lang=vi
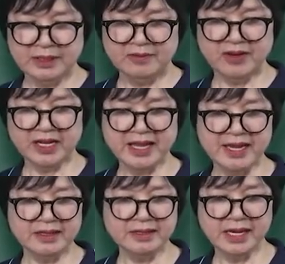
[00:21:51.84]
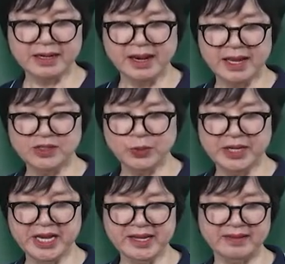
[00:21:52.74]
Với cái thẻ thứ nhất là chú
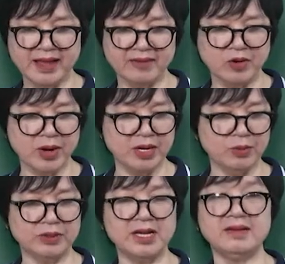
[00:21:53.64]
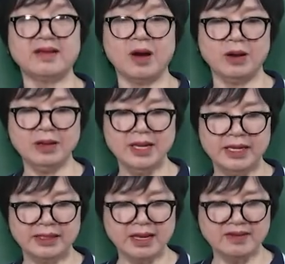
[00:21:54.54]
ý hình dạng và hoạt động của thần gió.
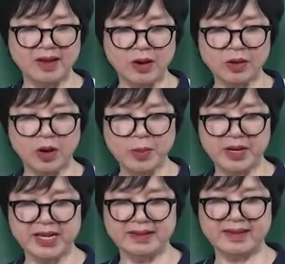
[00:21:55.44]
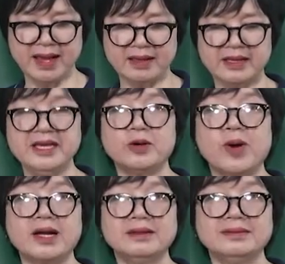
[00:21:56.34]
Thần gió có một hình dạng kỳ
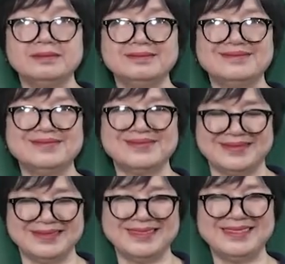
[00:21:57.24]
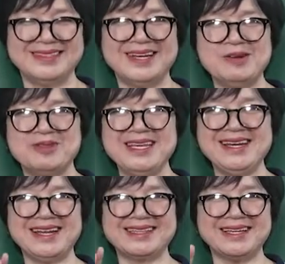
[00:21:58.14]
quặc. Đầu
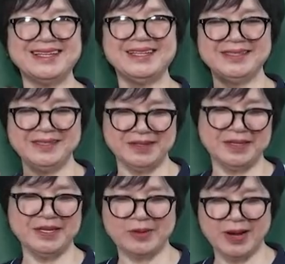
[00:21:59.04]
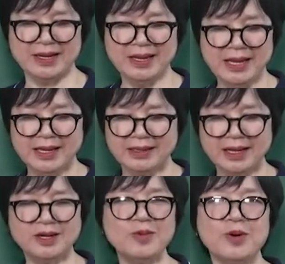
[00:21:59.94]
tiên là ta thấy cái sự kỳ quặc.
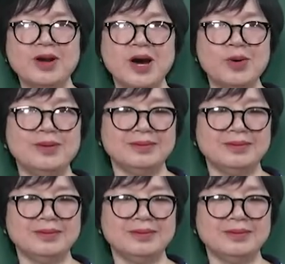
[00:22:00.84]
Thần không có đầu.